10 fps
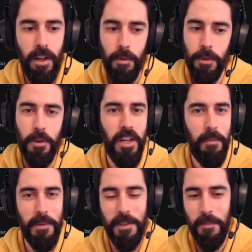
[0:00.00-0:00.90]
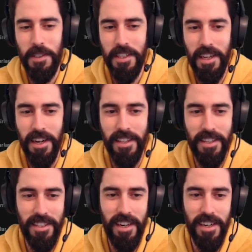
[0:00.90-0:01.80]
bunu da oynayıp bitirmiştik kanalda
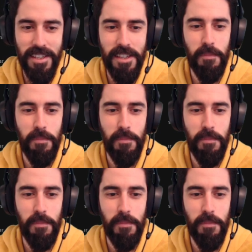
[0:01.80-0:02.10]
hatırlarsınız.